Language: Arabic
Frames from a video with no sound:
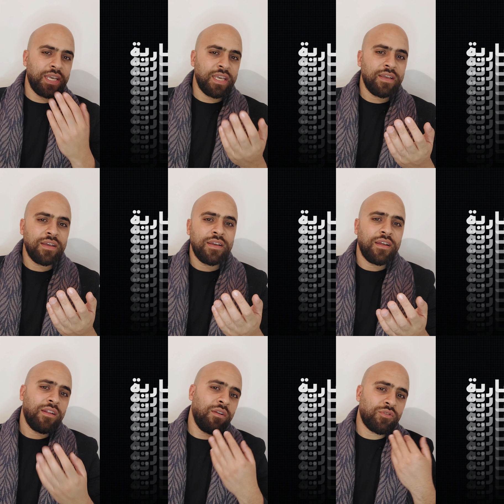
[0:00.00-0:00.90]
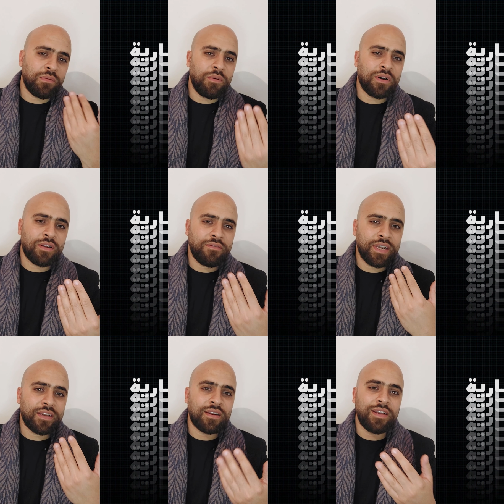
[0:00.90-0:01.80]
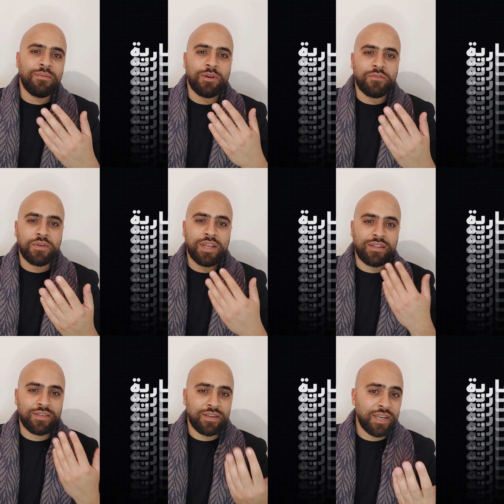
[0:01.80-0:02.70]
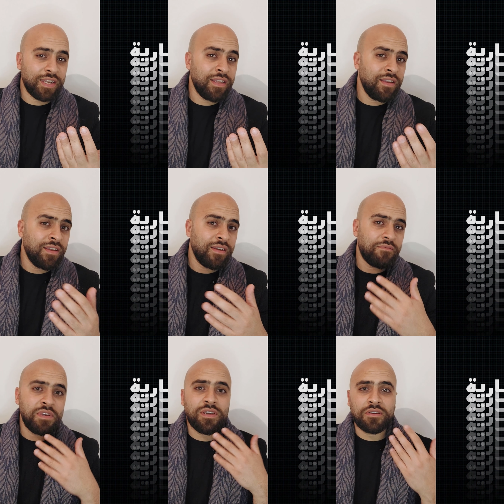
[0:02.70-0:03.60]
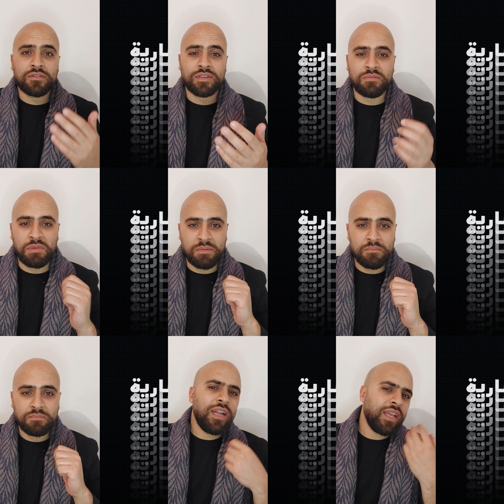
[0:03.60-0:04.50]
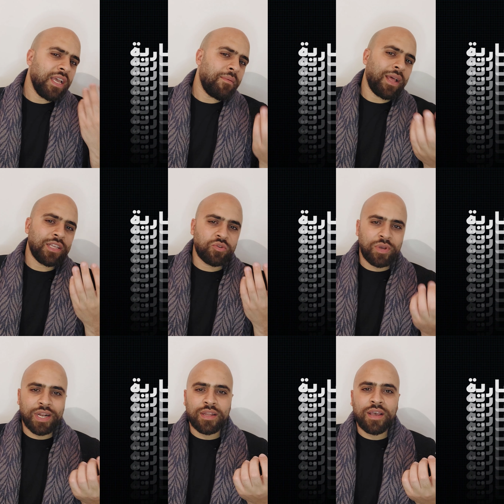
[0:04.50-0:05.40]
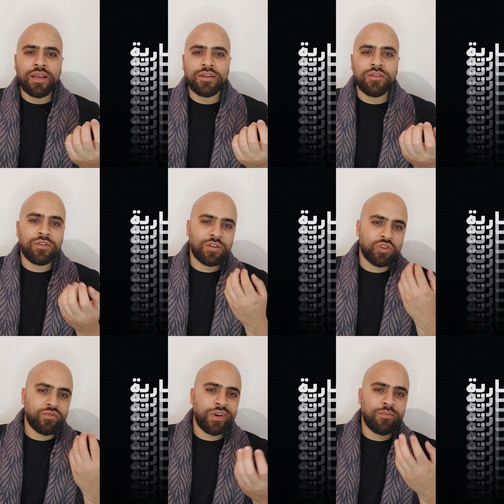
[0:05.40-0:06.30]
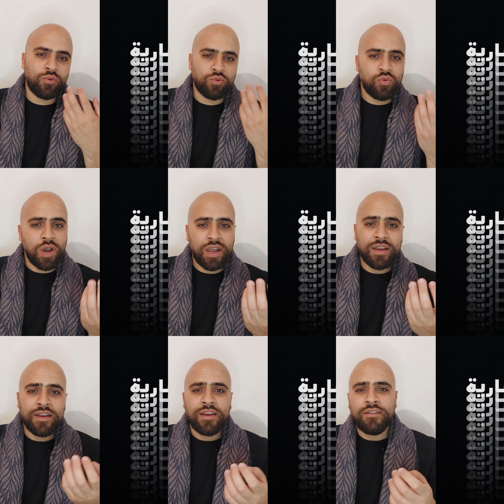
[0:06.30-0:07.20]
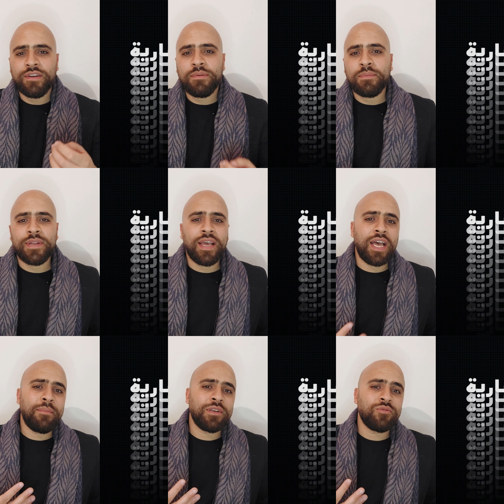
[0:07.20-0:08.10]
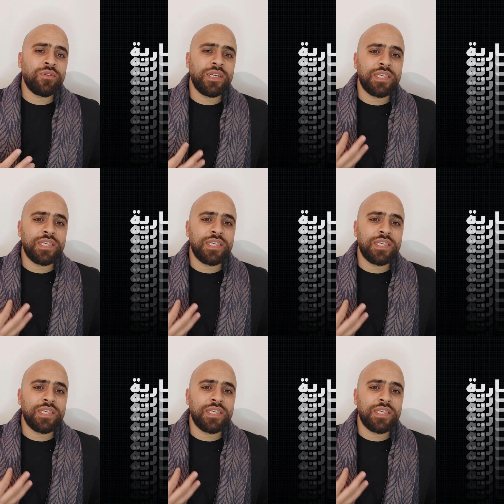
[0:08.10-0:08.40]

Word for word: بإيه لو طبقنا فكر البيوفيليك ديزاين في التصميم الإجابة على السؤال ده نقدر نشوفها بوضوح في مبنى أمازون